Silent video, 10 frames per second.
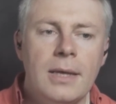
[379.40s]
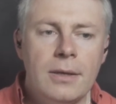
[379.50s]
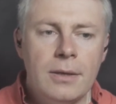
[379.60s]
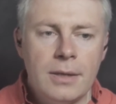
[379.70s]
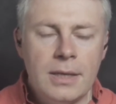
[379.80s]

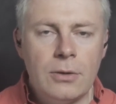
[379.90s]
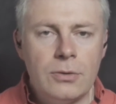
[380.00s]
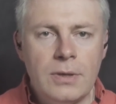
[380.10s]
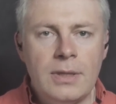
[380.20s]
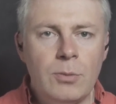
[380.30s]
et
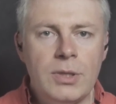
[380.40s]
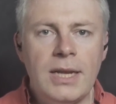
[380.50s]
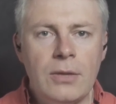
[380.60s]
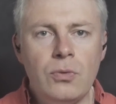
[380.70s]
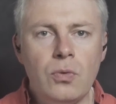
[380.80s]
alors, tu as des
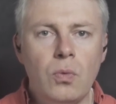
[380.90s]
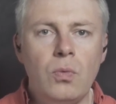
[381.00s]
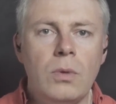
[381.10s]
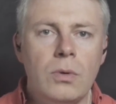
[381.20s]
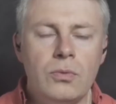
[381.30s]
modèles à deux
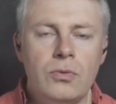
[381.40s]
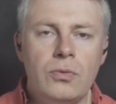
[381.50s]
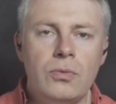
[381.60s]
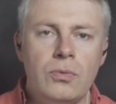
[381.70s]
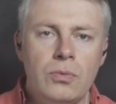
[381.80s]
roues où
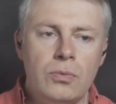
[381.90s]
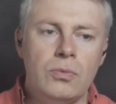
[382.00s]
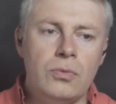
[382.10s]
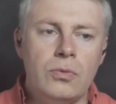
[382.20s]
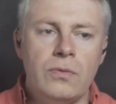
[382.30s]
tu,
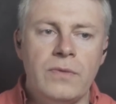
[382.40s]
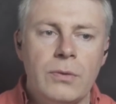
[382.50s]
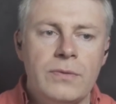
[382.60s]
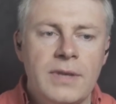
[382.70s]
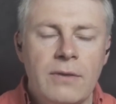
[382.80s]
où tu
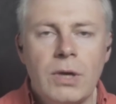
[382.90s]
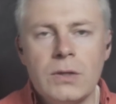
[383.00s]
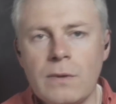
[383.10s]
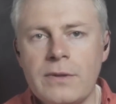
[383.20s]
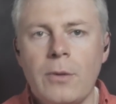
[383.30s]
vas aussi avoir
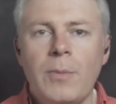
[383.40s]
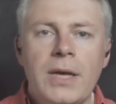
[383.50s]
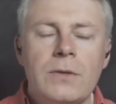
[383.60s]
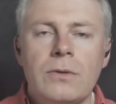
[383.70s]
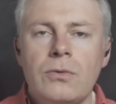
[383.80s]
soit un
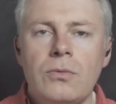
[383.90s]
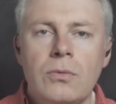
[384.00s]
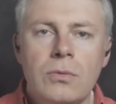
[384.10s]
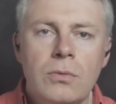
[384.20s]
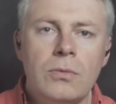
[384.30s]
bac, soit
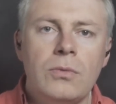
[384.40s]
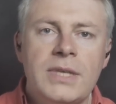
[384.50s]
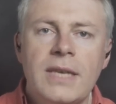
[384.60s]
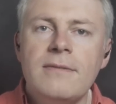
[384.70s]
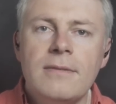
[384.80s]

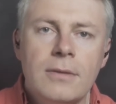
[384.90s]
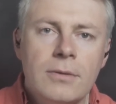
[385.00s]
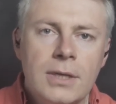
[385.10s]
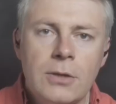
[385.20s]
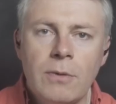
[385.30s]
une, caisse
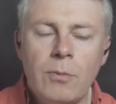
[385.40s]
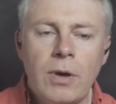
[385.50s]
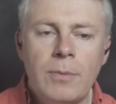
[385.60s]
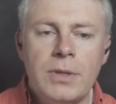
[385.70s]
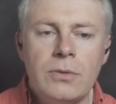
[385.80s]
dans laquelle tu vas
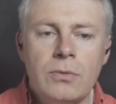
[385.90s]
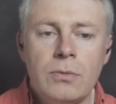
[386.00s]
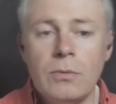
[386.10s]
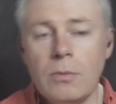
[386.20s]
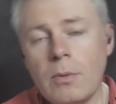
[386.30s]
pouvoir mettre
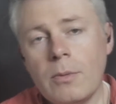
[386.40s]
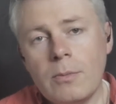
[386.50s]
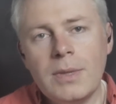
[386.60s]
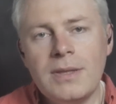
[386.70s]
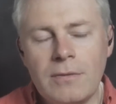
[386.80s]
euh,
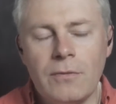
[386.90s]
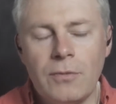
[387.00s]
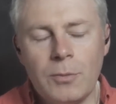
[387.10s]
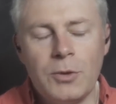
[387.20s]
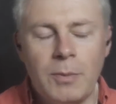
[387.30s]
bah, des
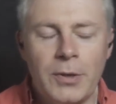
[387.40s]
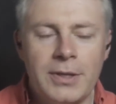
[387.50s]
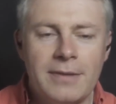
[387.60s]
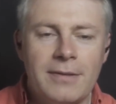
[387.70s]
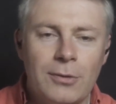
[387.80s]
enfants, mais tu mets pas
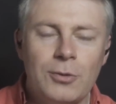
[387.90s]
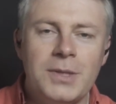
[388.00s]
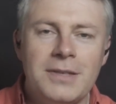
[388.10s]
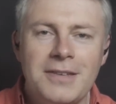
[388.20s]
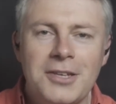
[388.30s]
une caisse, alors tu
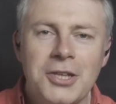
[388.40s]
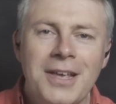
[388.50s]
mets des sièges,